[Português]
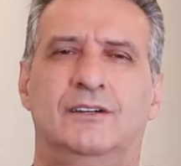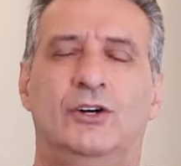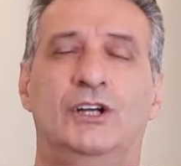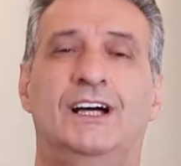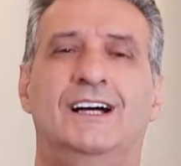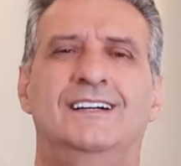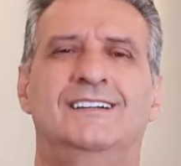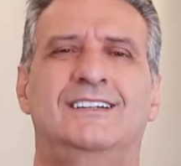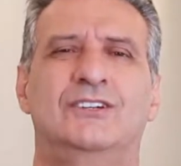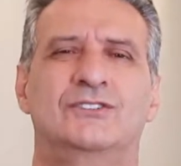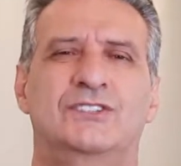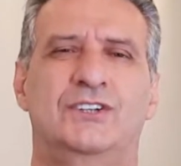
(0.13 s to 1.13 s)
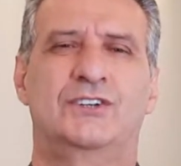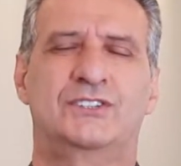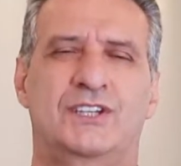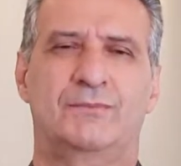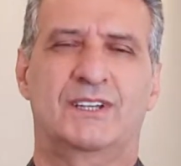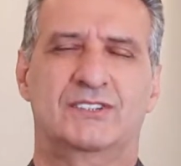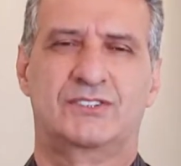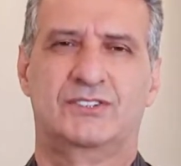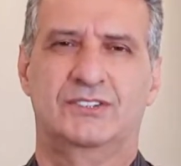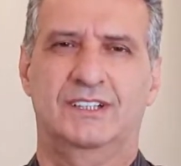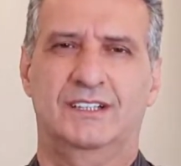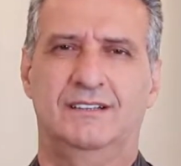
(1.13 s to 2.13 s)
Olá, que o Senhor te
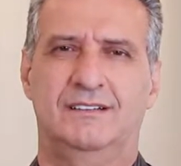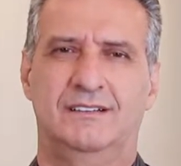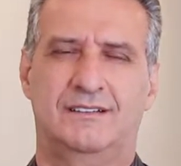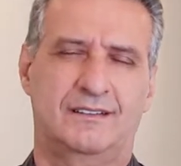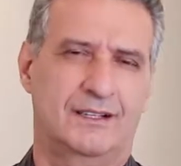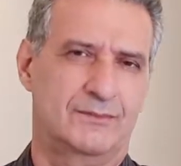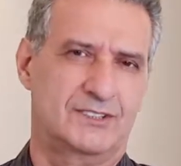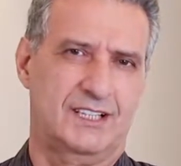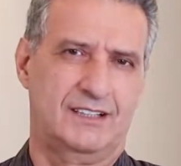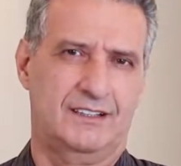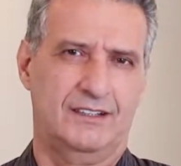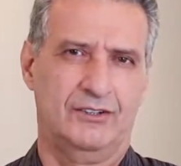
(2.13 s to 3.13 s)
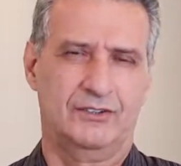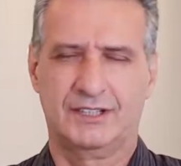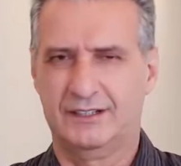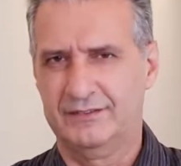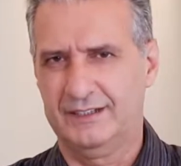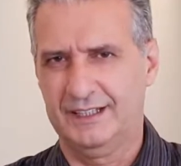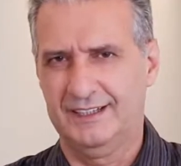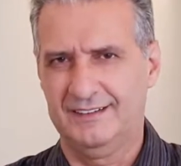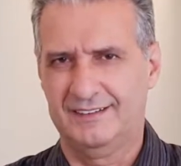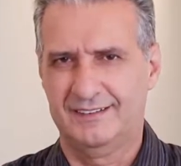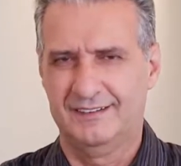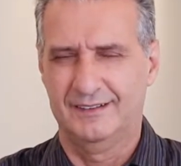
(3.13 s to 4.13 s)
abençoe. Estamos aqui outra
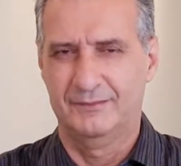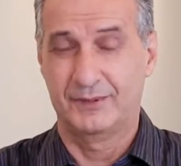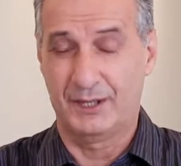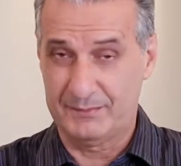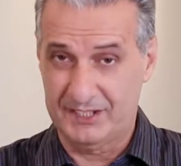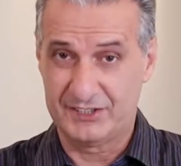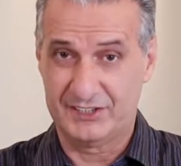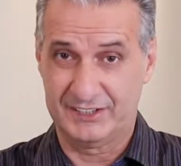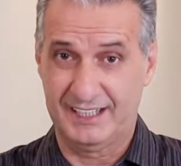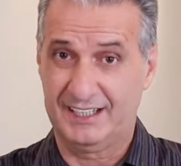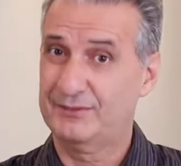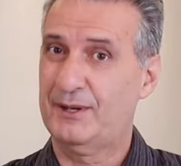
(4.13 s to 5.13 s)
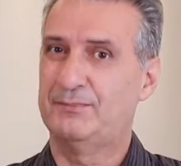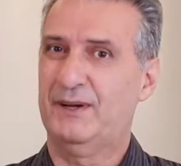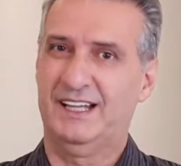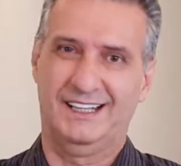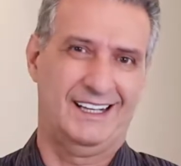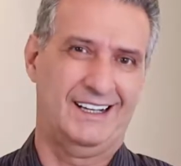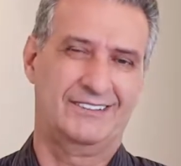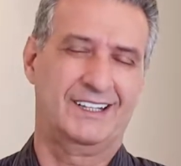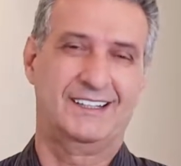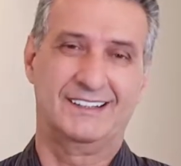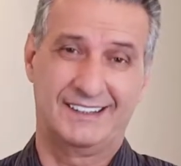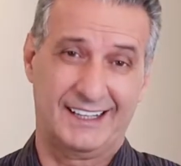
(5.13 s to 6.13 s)
vez para meditar numa
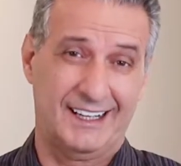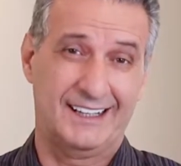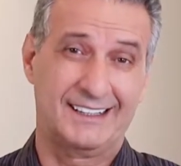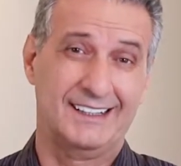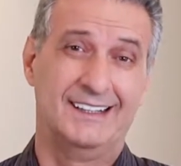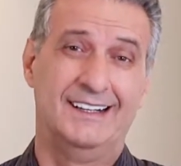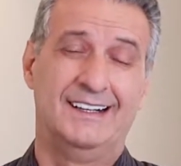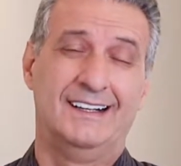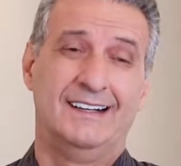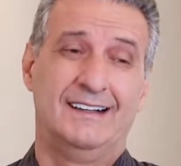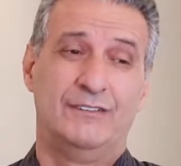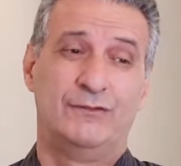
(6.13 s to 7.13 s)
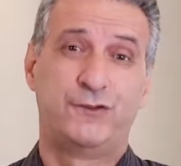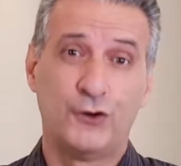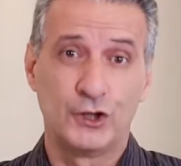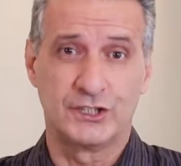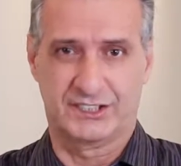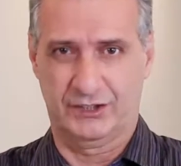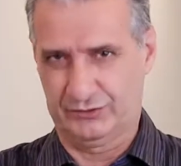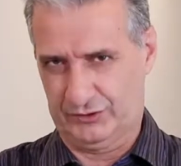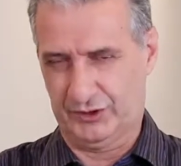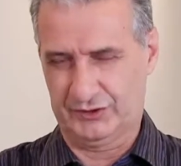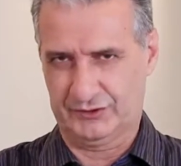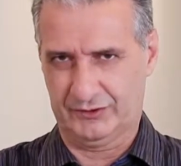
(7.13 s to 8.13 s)
palavra que traga força ao
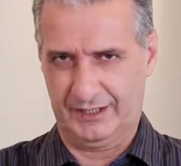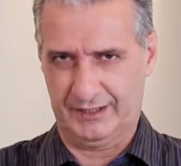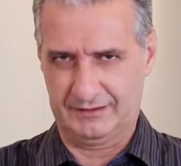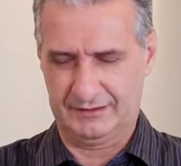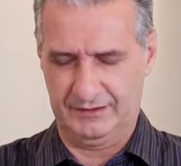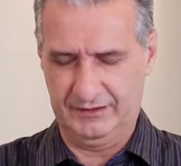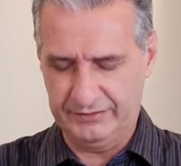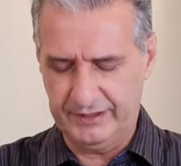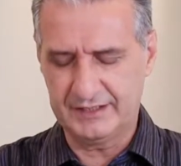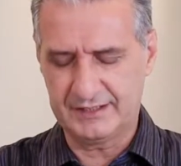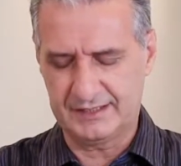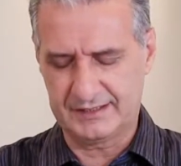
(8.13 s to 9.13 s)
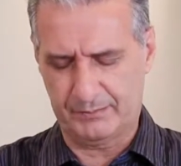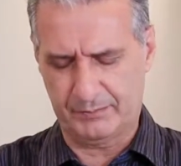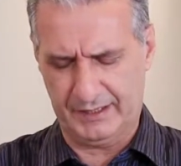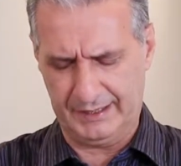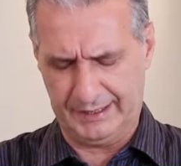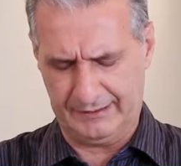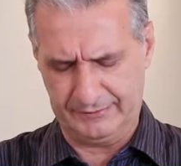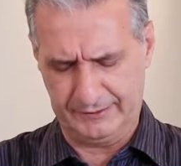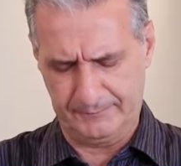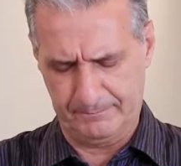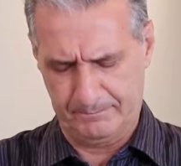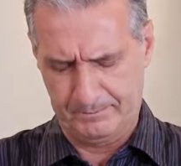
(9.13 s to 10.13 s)
nosso coração. E veja essa palavra.